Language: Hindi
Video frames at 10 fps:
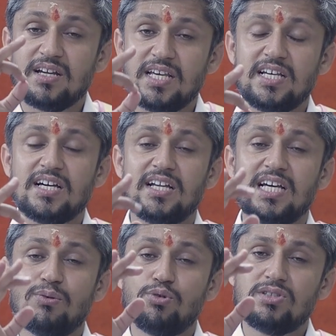नहीं
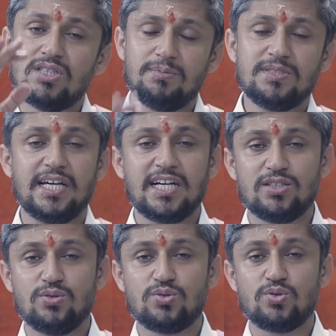करेगा वो दब
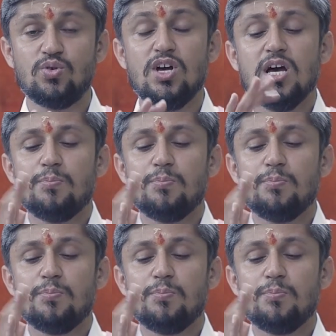जाएगा दोस्तों